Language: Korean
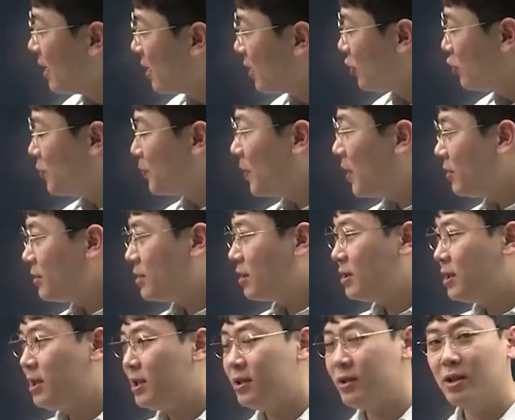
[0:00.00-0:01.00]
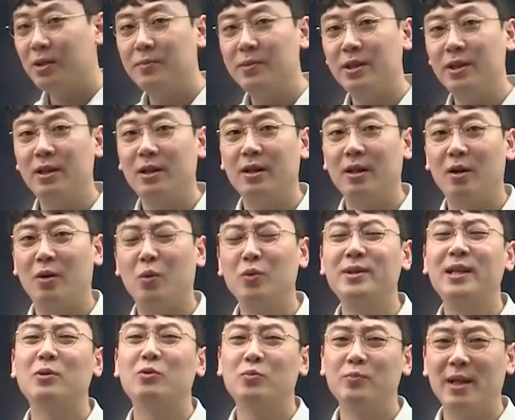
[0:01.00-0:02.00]
그리고 슈퍼 스터디는 여러분들 어,
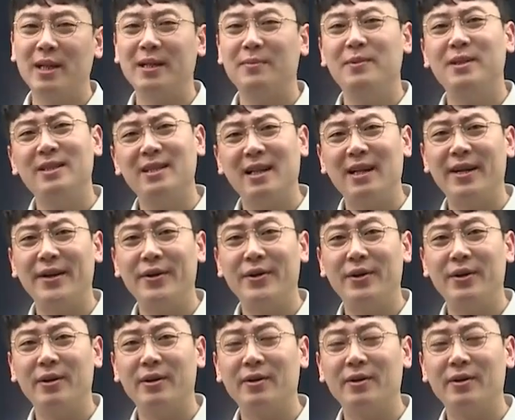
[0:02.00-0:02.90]
혼자 공부하기 힘들잖아요.